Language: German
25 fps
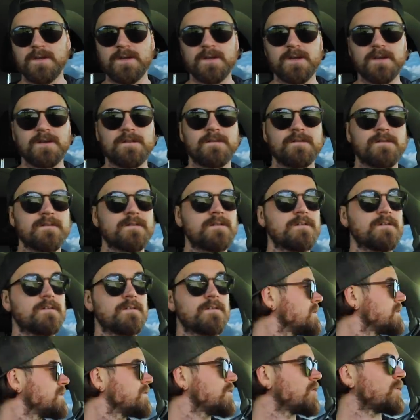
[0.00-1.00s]
bin jetzt
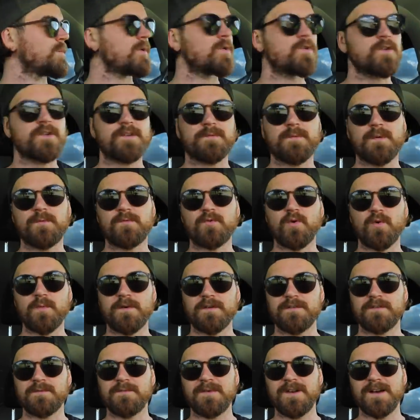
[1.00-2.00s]
noch mal kurz beim
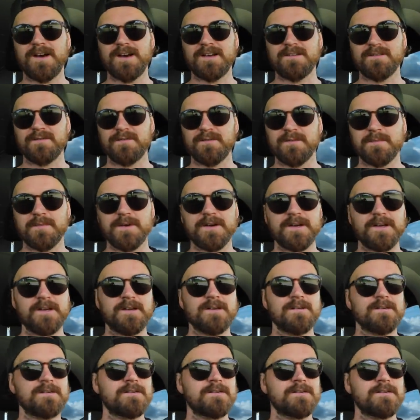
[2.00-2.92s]
Thomas im Laden vorbei